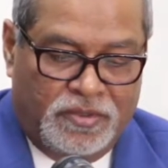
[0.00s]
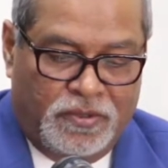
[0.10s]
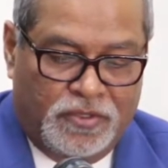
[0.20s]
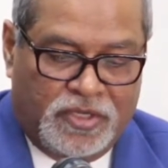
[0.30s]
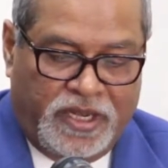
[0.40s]

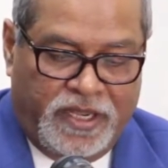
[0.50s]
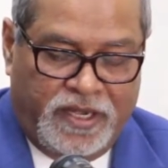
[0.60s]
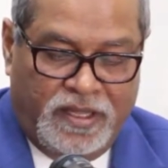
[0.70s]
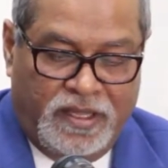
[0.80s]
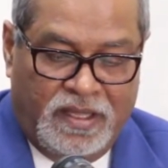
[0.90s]
অনুষ্ঠানের
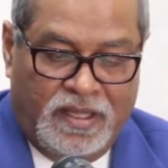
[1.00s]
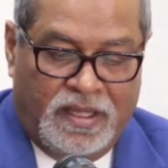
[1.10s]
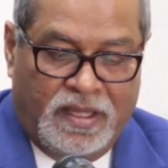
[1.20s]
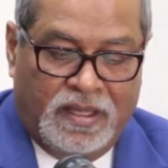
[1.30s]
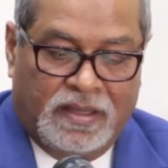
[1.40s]

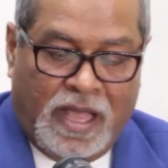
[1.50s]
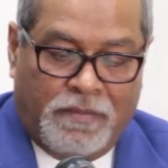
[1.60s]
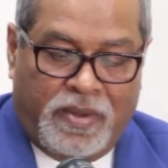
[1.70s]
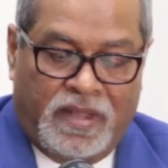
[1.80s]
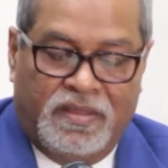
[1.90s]
দ্বার
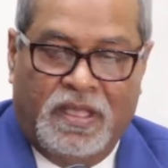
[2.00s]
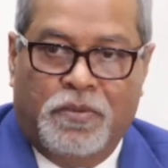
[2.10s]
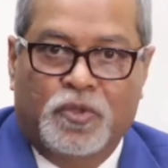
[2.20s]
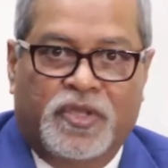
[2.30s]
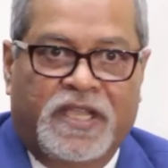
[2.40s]
প্রান্তে
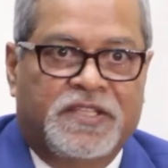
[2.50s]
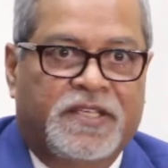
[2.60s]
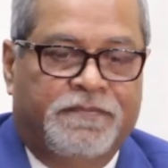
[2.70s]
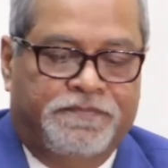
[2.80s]
পৌঁছে গেছি